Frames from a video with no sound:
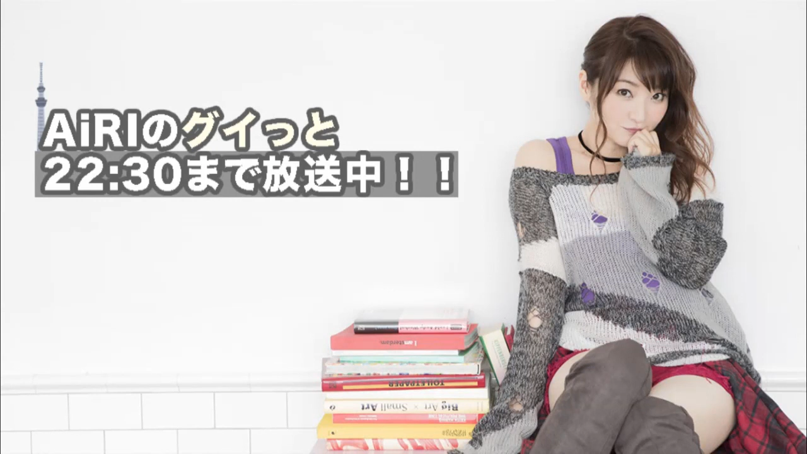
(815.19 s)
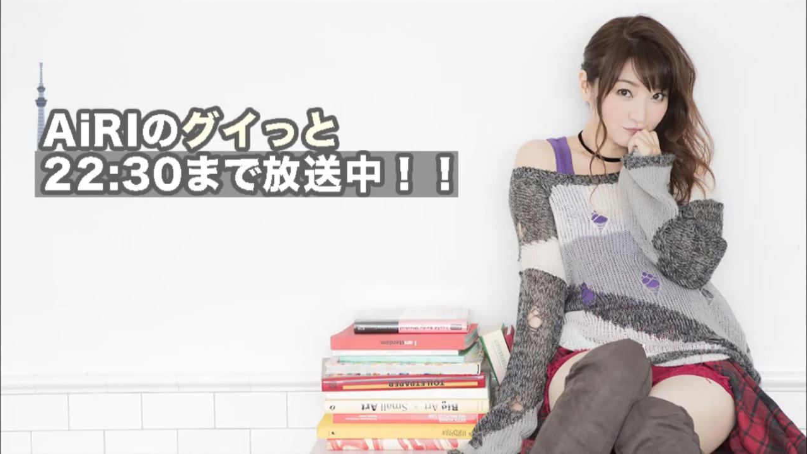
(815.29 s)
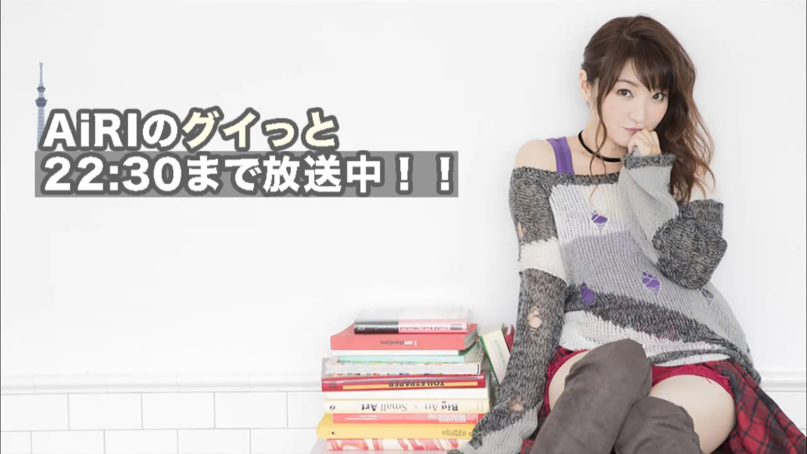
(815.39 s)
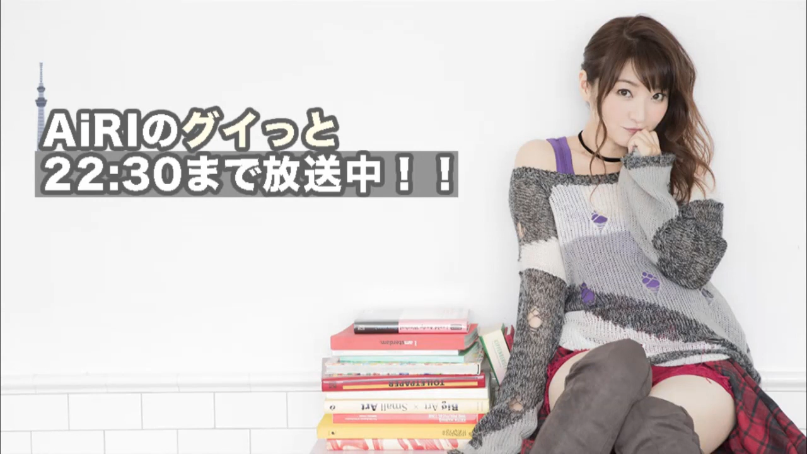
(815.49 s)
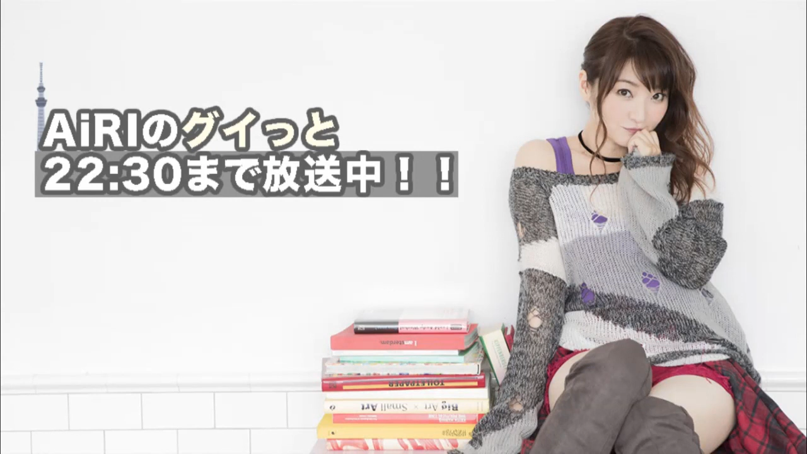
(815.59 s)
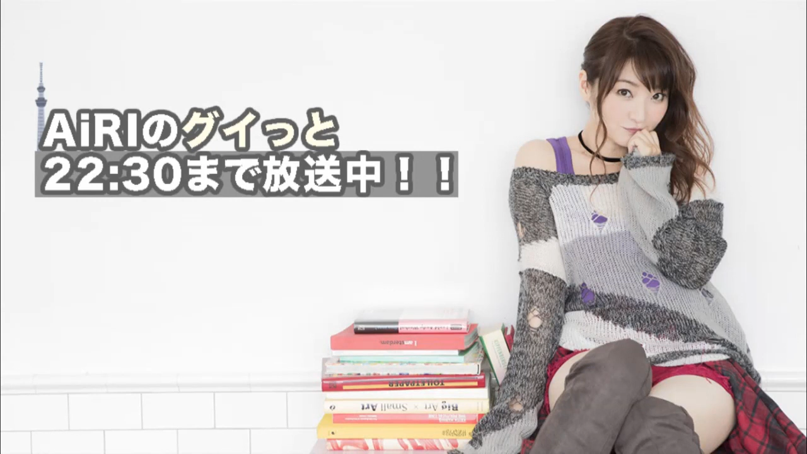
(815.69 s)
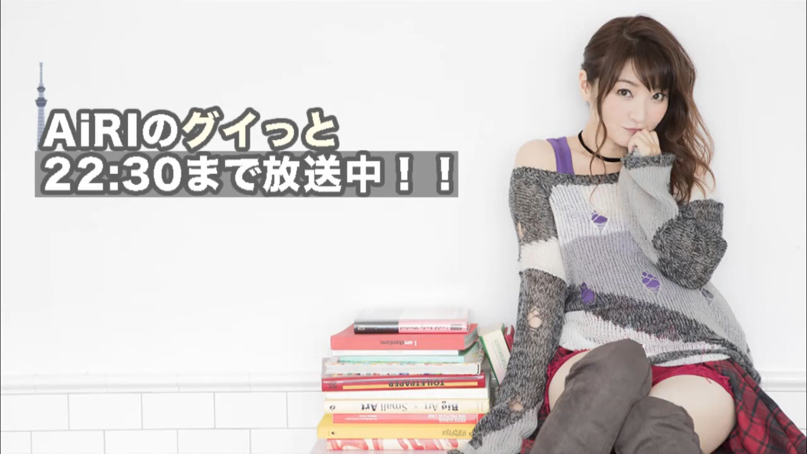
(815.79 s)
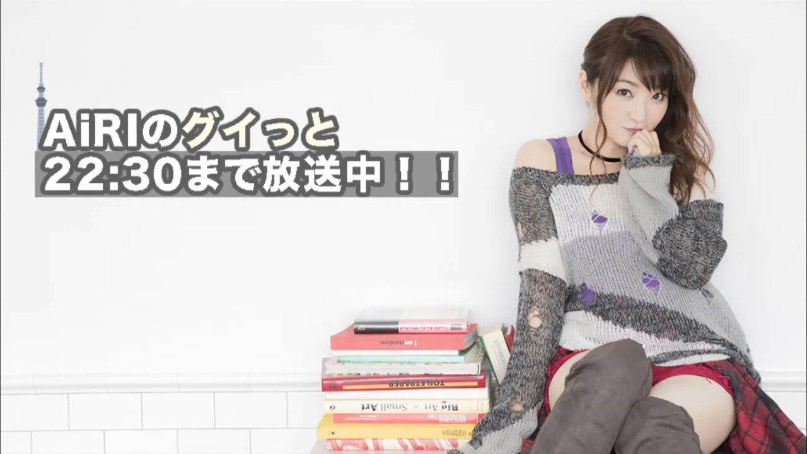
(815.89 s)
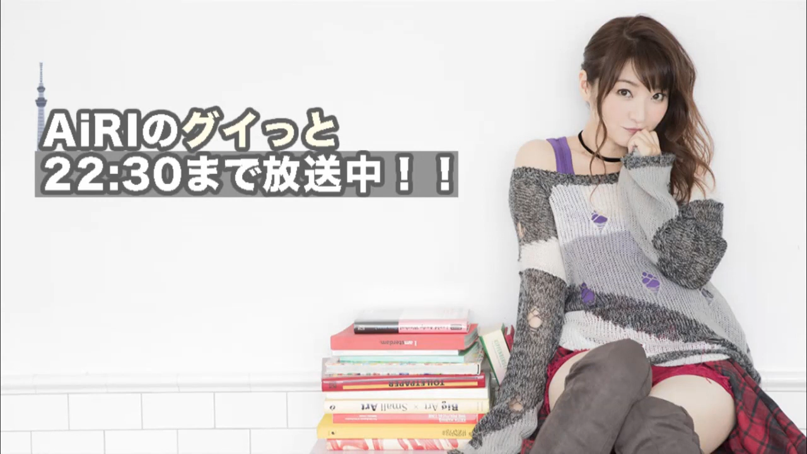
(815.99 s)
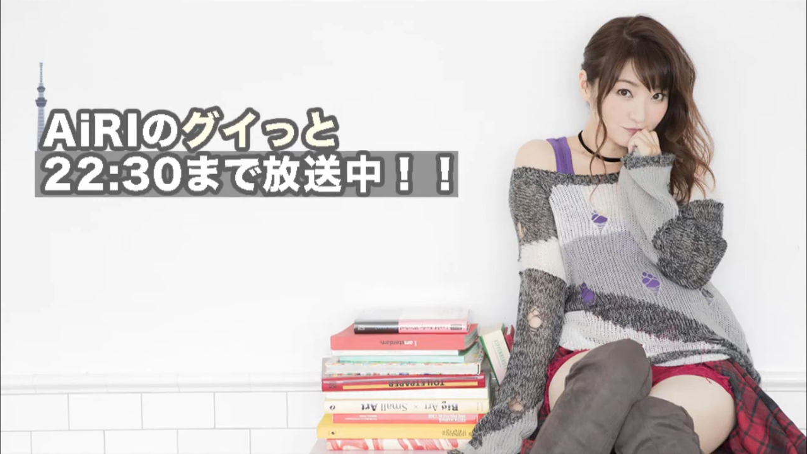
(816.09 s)
うドンって
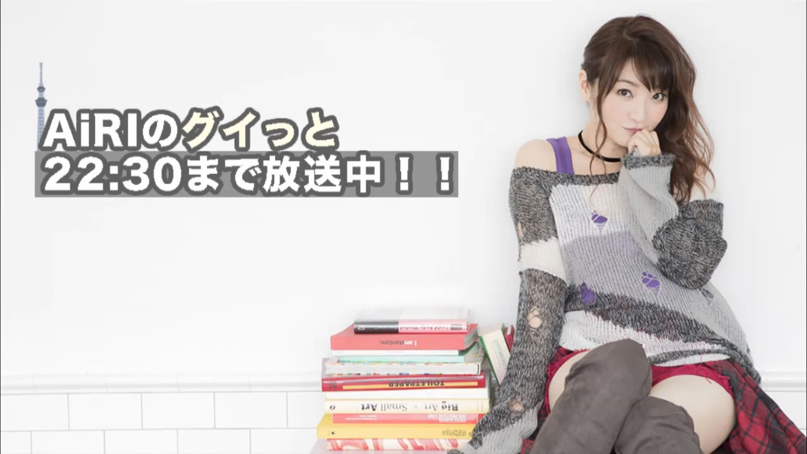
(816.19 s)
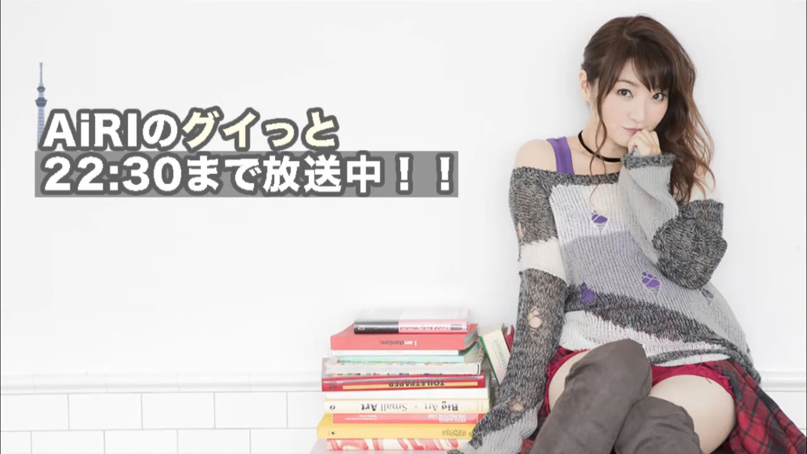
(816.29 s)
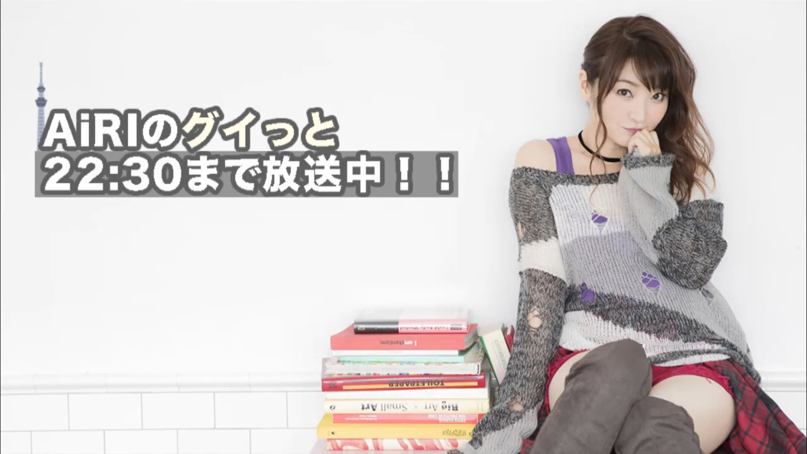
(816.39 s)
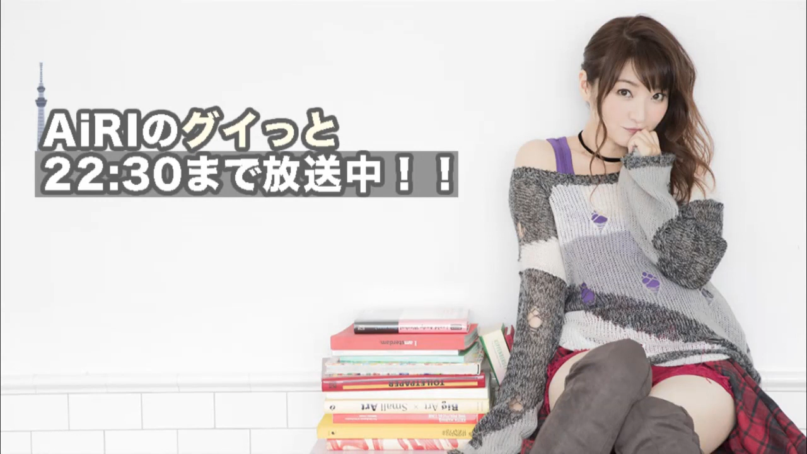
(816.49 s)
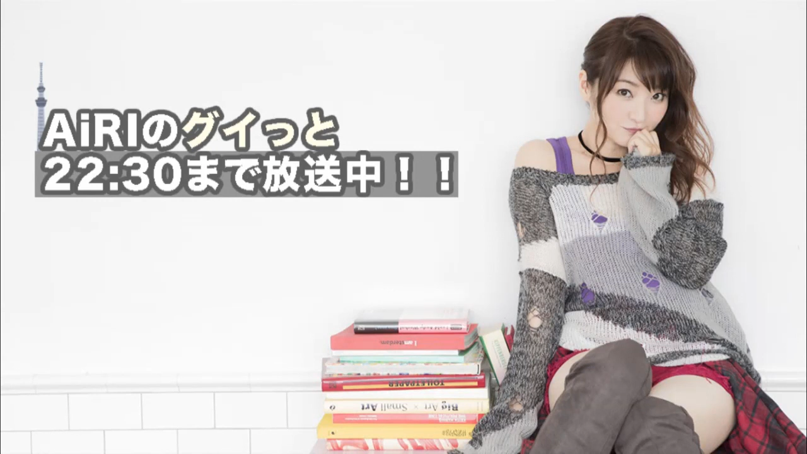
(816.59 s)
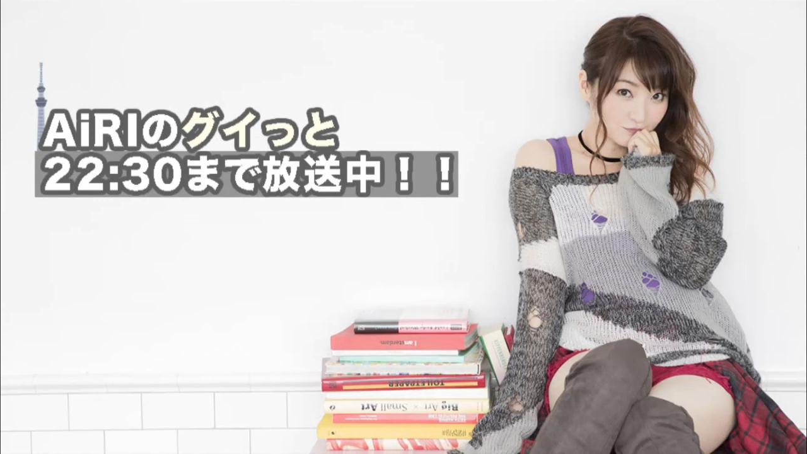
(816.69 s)
でっかいバケツみた